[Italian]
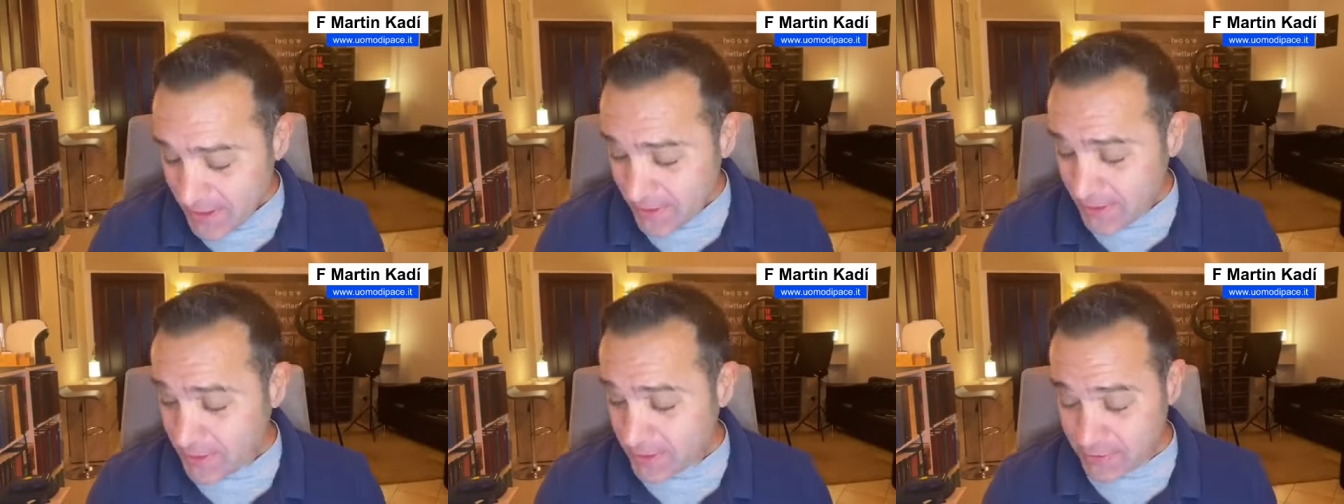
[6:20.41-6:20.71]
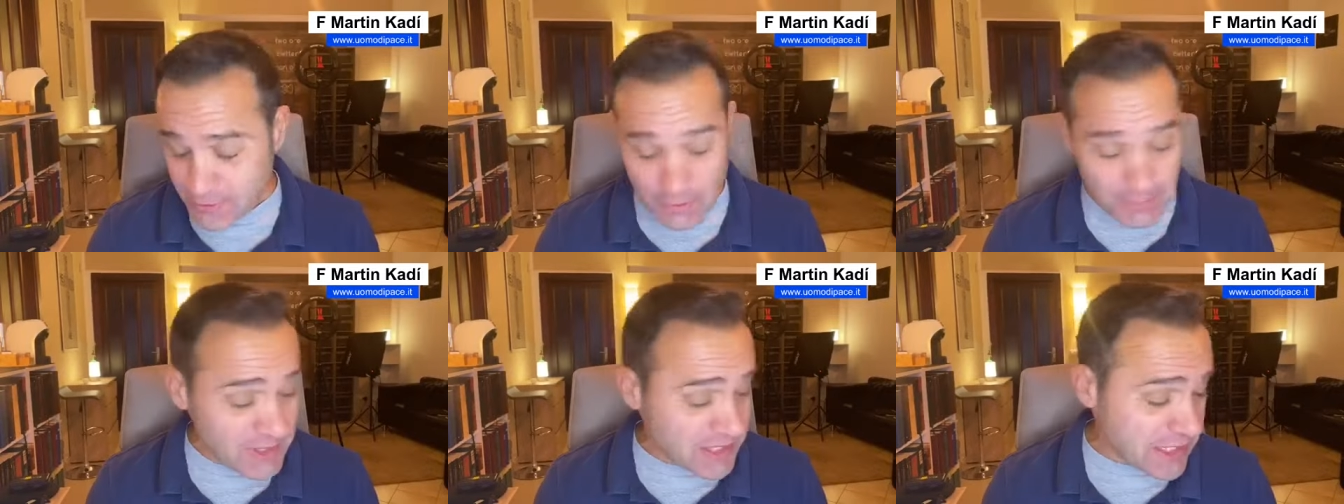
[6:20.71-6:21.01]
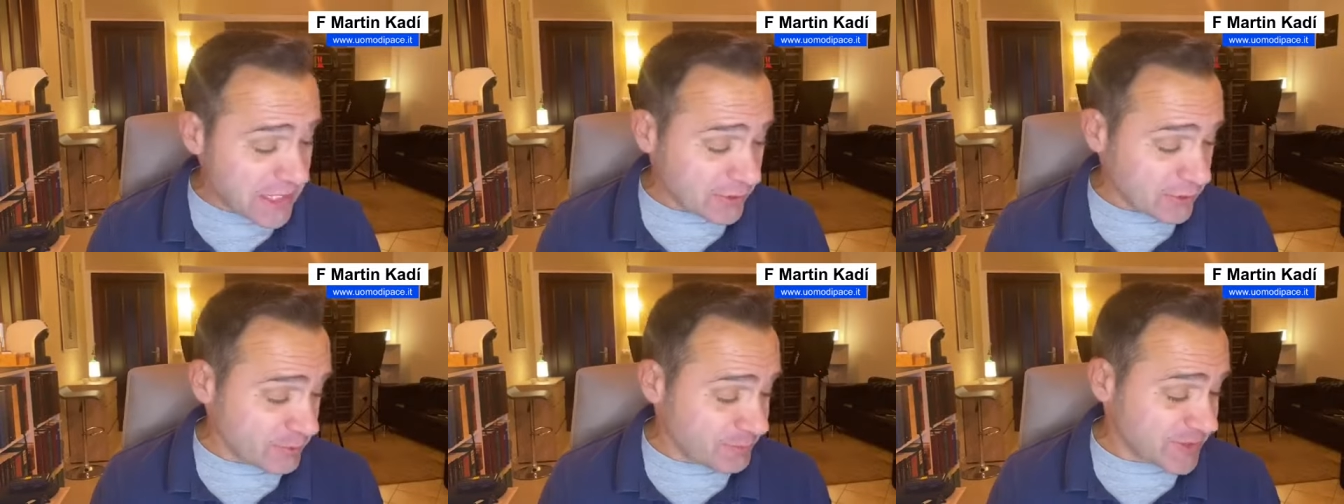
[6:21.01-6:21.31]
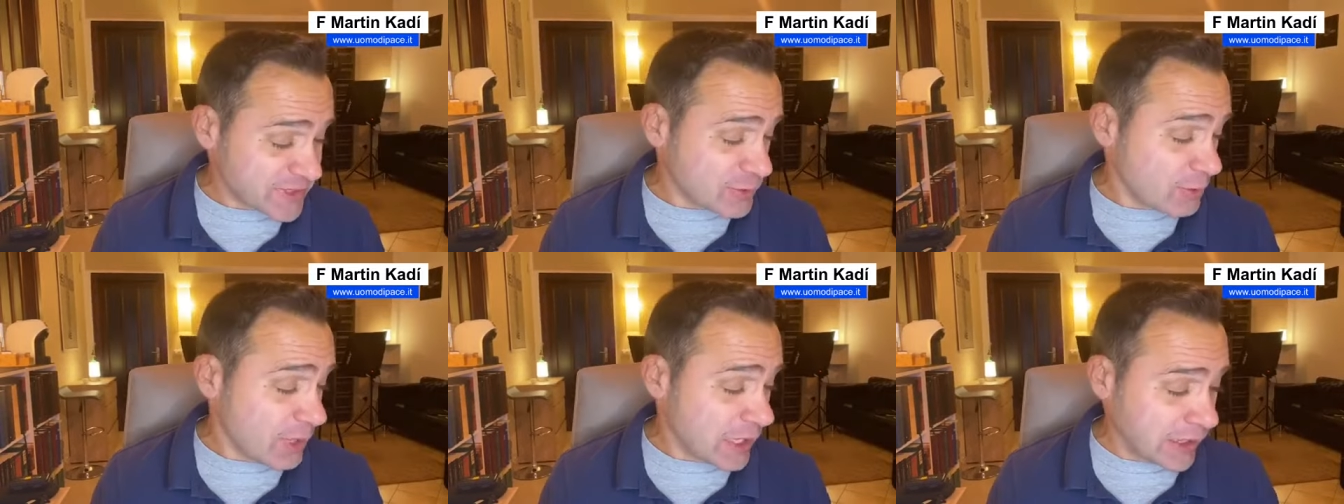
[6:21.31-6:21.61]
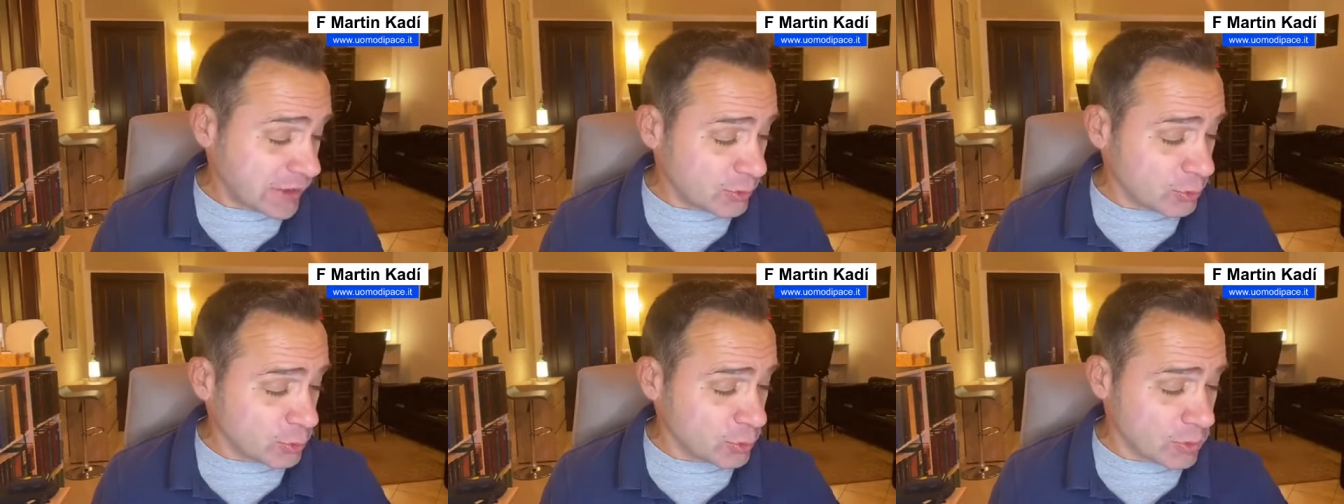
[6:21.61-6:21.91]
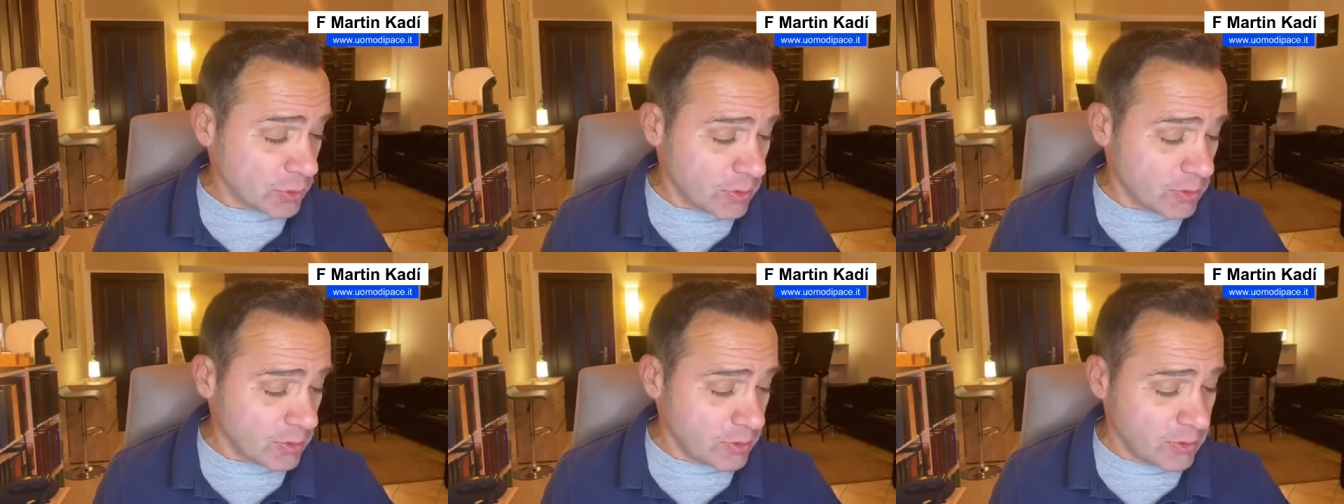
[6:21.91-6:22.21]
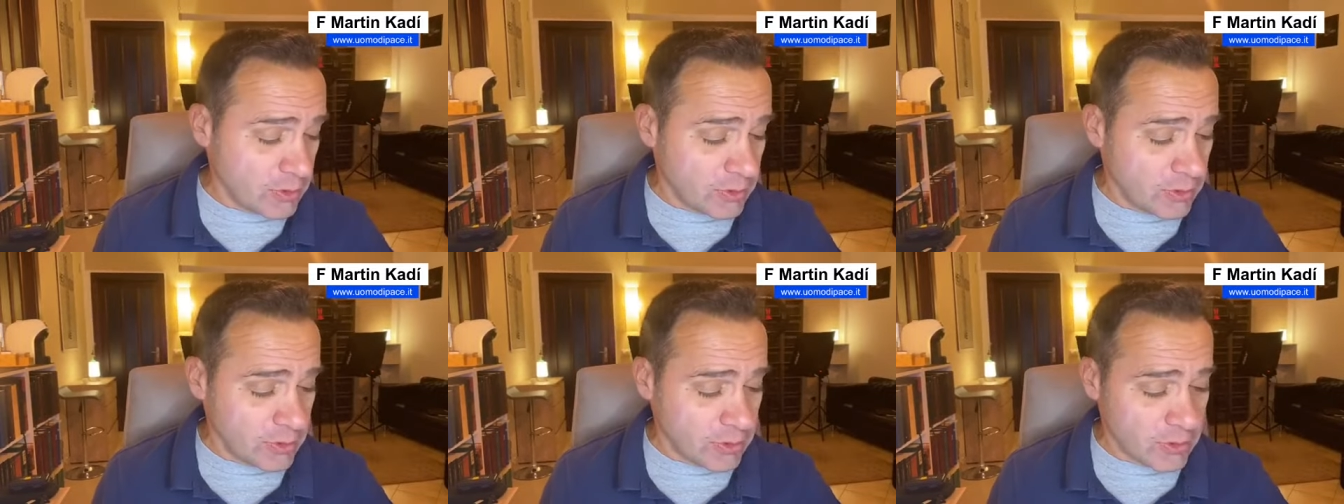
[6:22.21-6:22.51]
Eh, ti ho mandato Pasquale
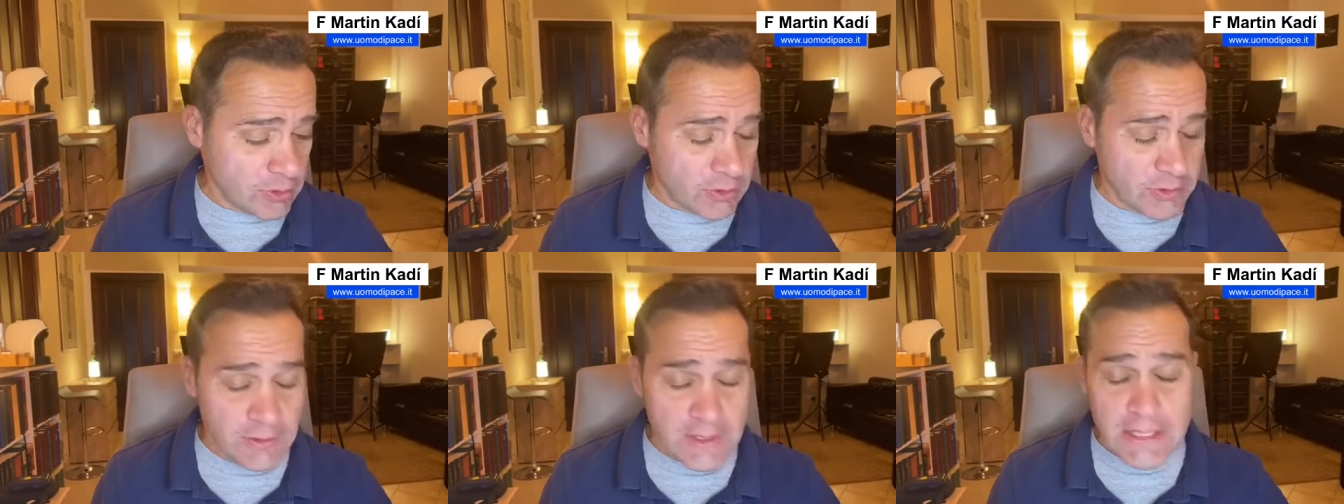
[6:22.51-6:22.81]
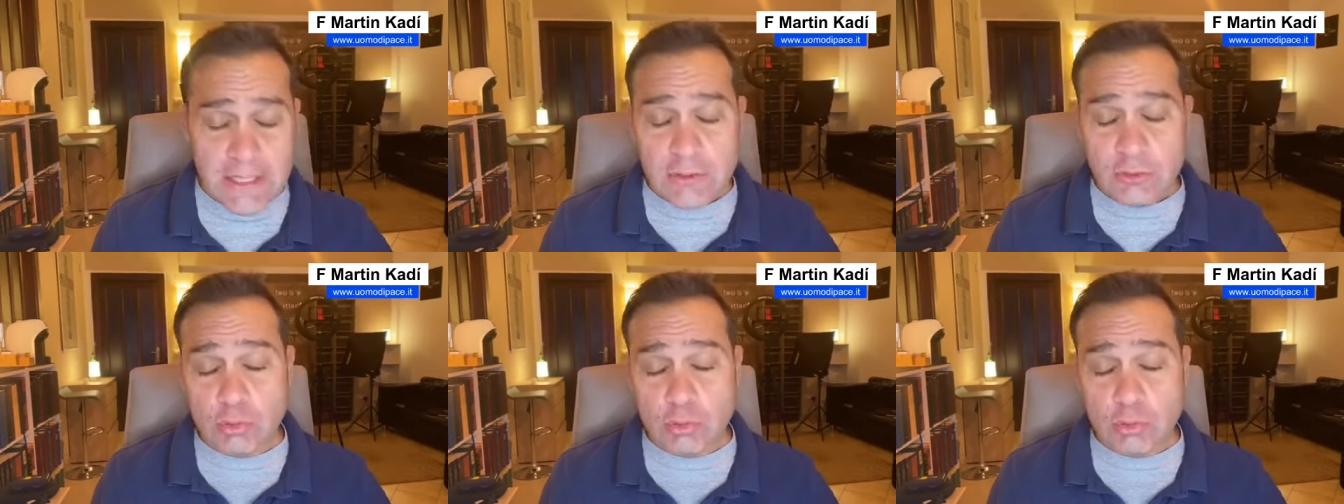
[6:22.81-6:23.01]
tutto,